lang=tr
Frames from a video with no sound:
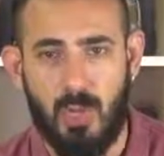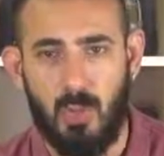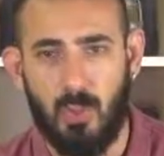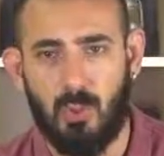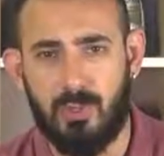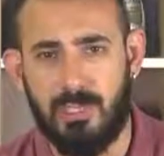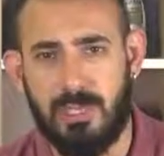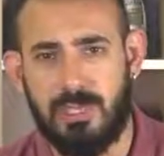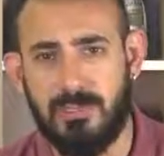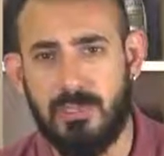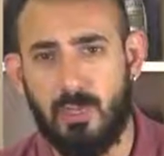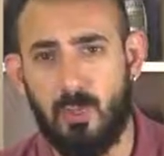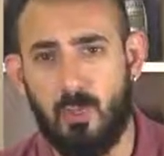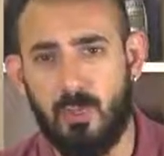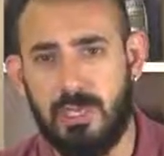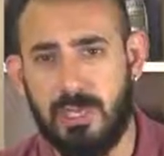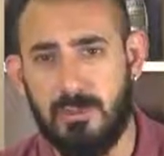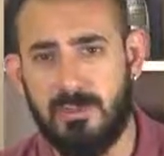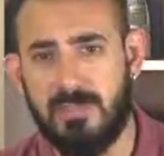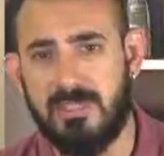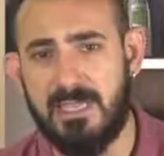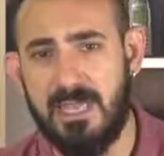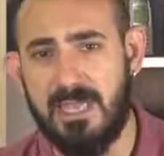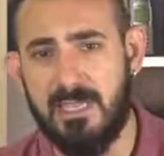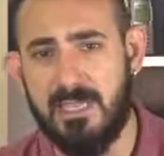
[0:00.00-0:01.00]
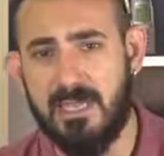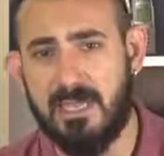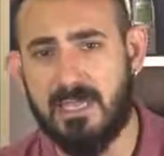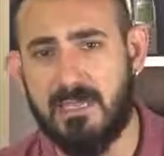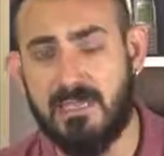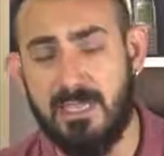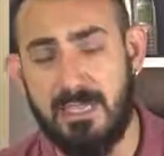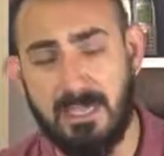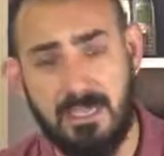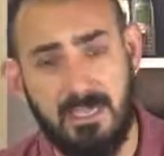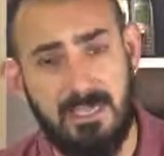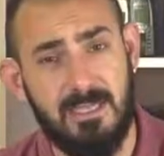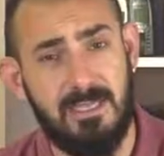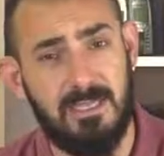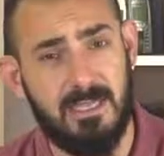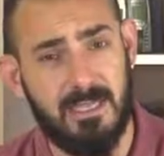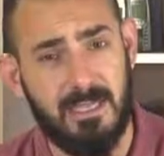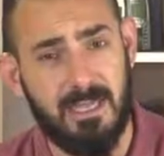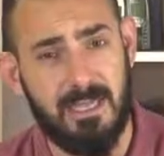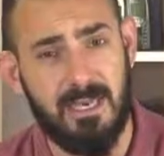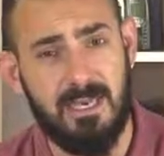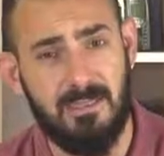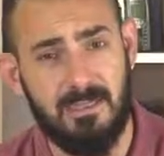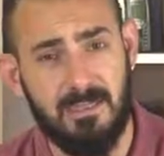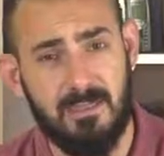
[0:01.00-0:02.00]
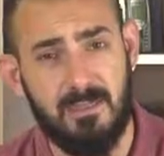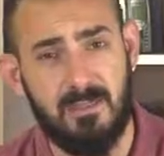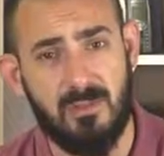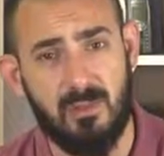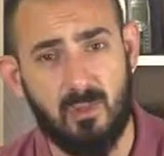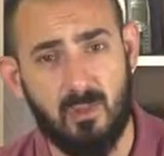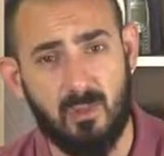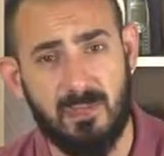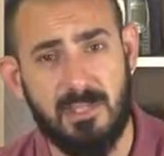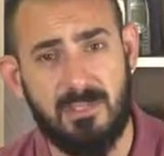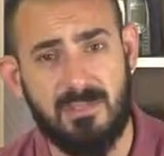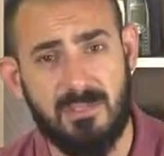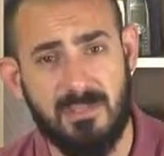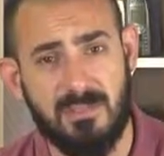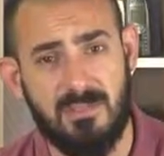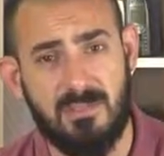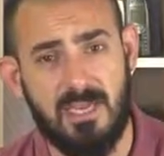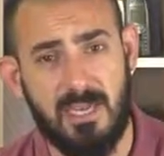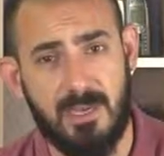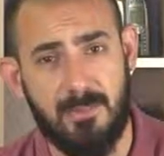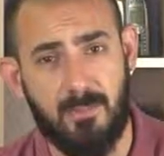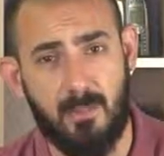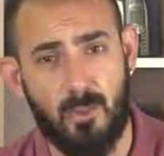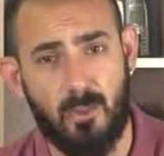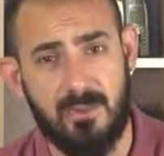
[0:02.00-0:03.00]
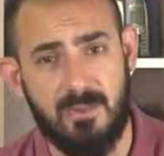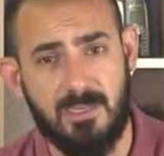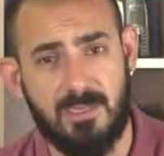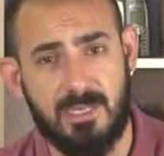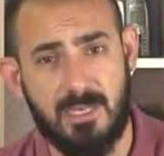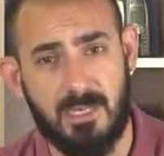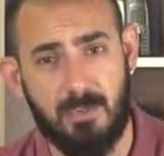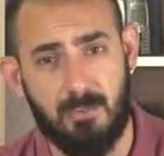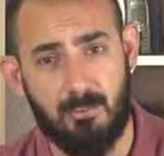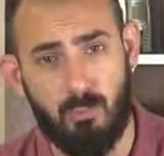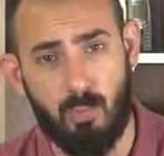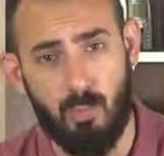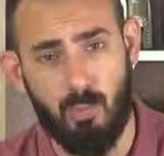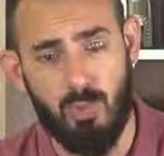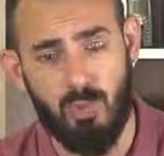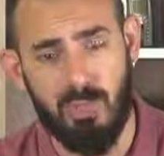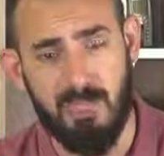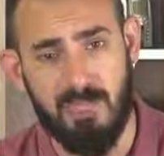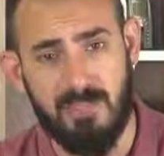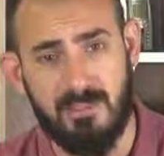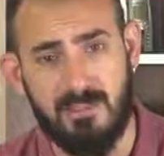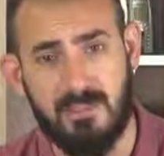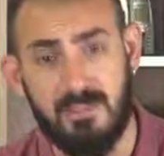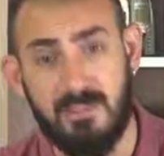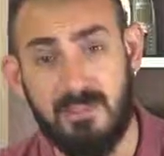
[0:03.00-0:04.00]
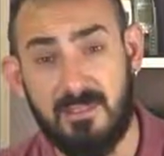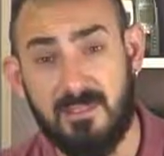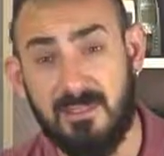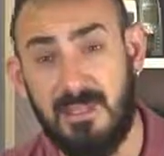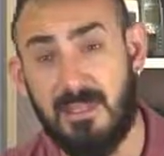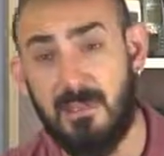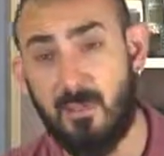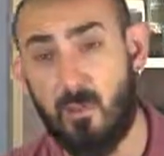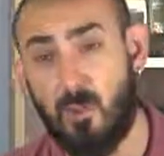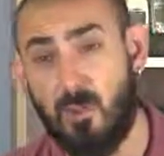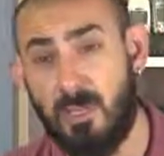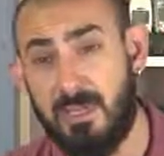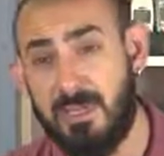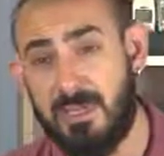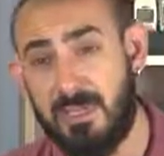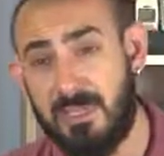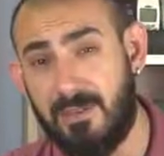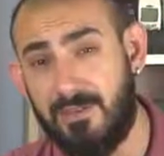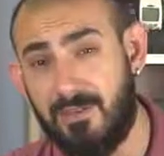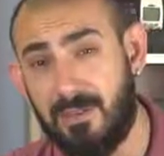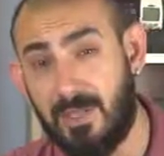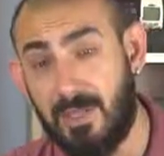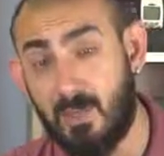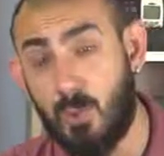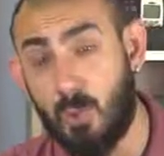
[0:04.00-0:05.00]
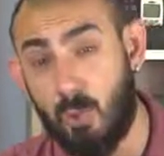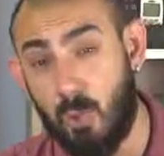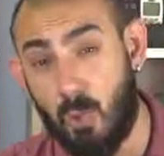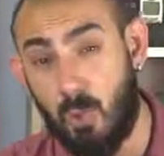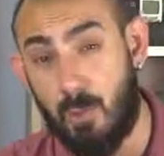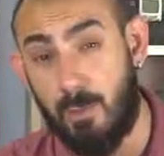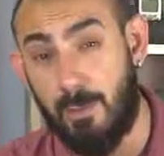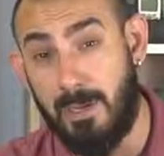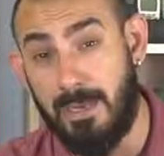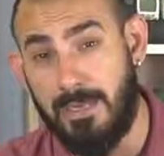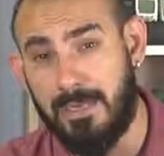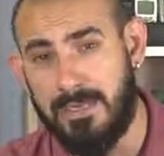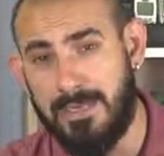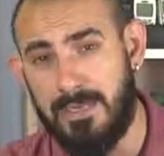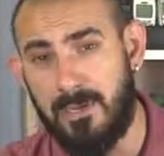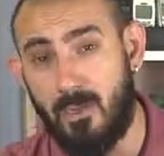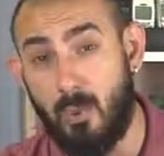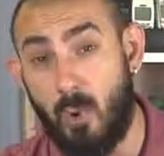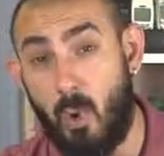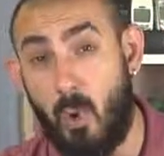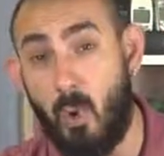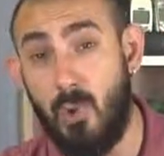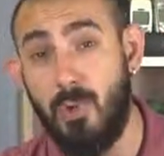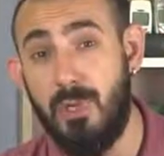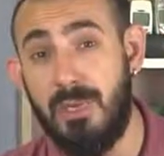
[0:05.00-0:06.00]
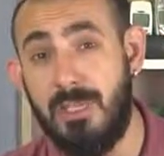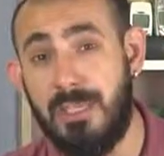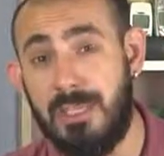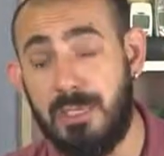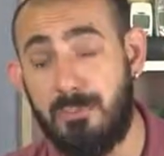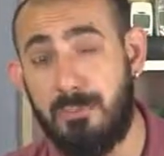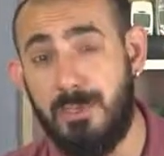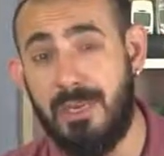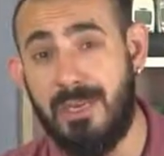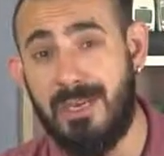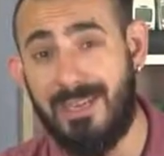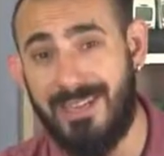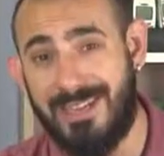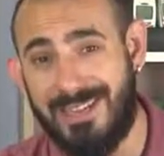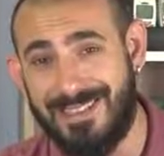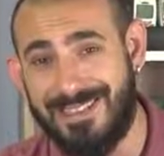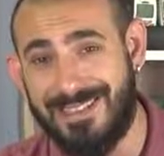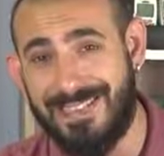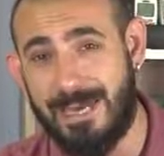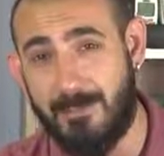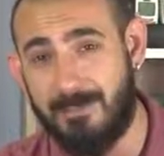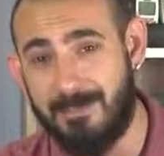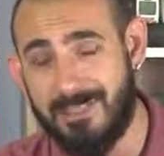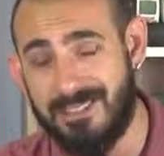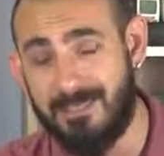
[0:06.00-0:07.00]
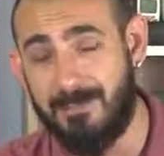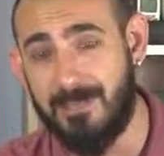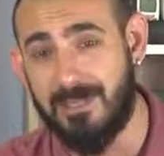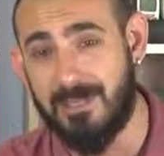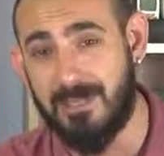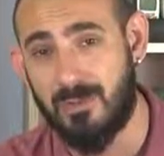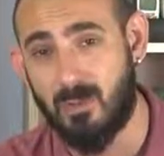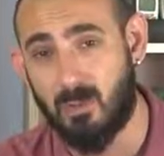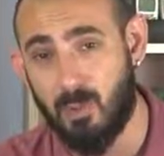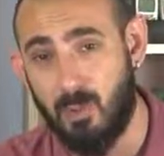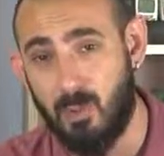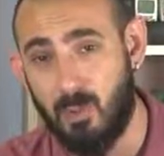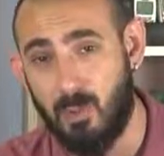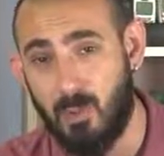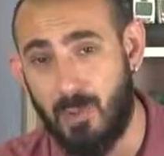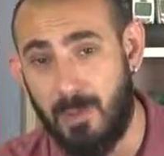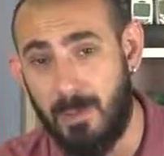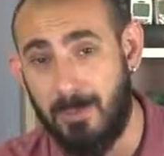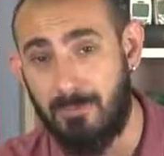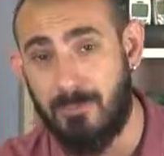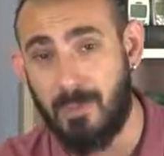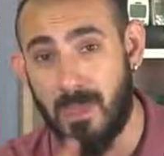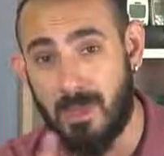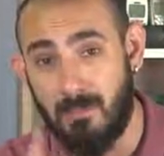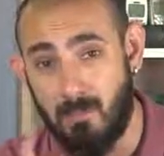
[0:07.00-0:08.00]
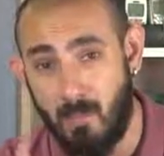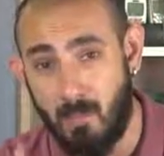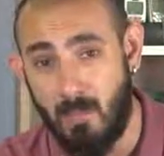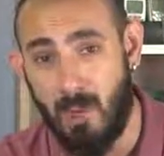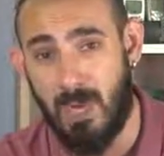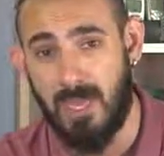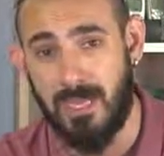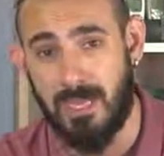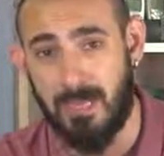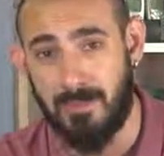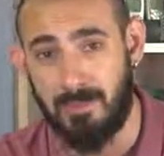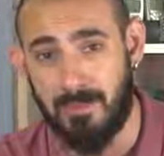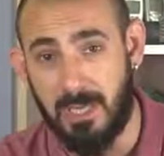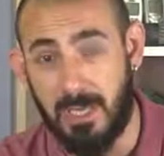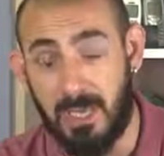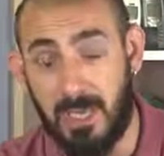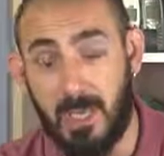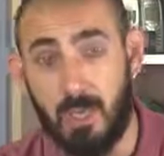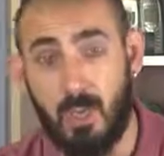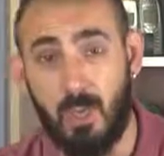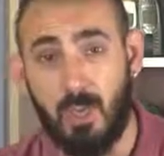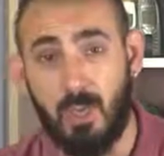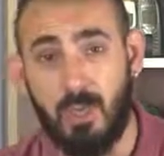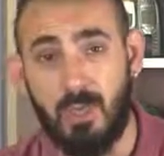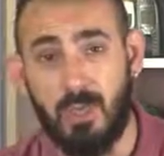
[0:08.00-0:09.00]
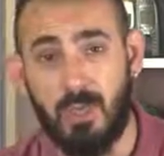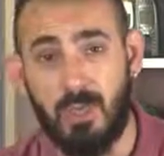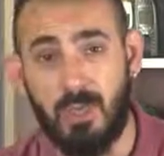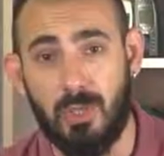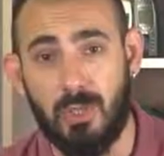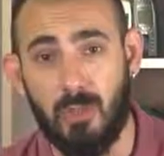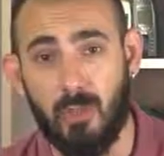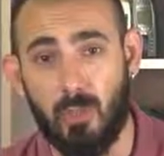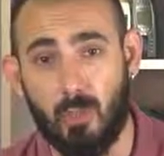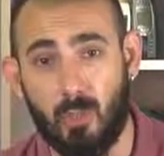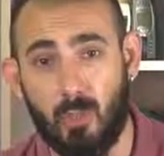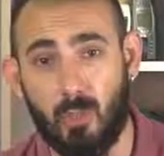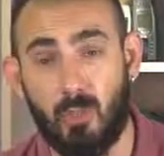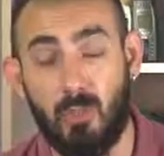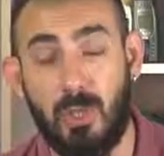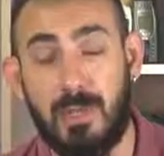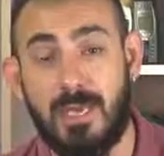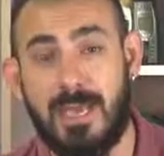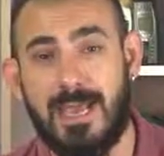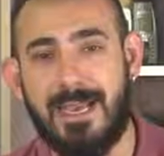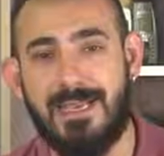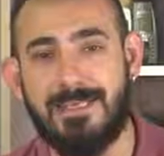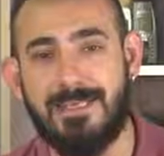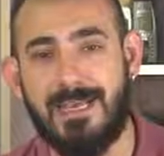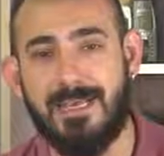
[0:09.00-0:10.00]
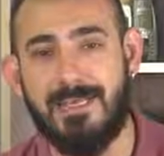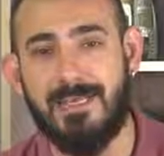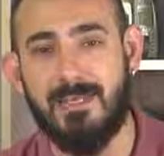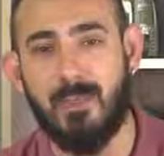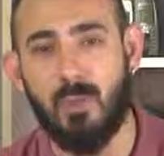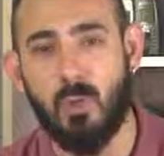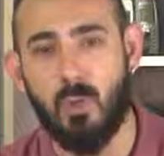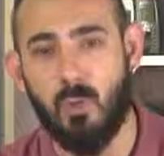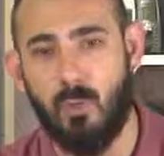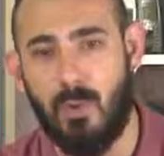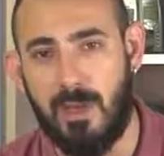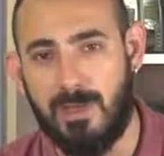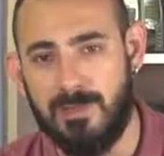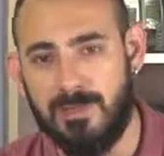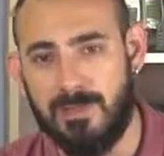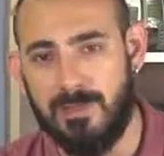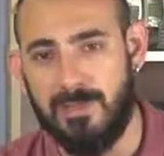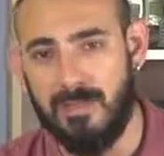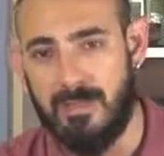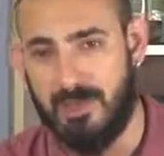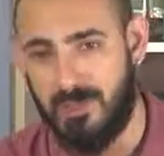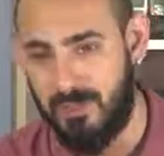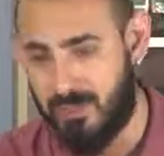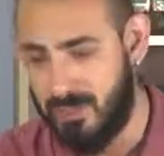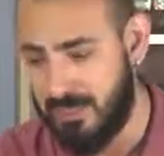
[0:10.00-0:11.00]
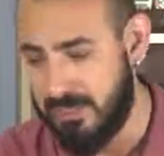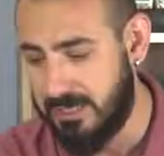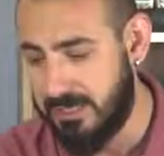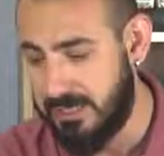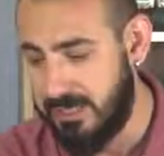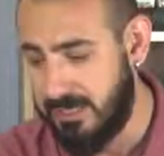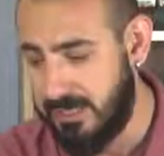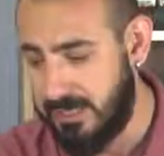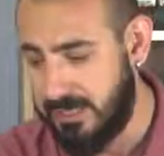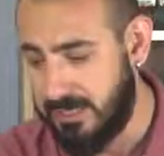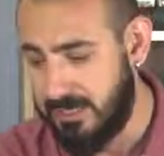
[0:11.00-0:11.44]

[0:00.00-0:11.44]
Öte yandan ülkemizde her ne kadar 2 yıllık garanti süresine sahip olsa da bu cihaz Seasonic tarafından globalde 10 yıllık bir garanti kapsamında sunuluyor. Bu bağlamda e, ürünle ne kadar güvendiği de açık.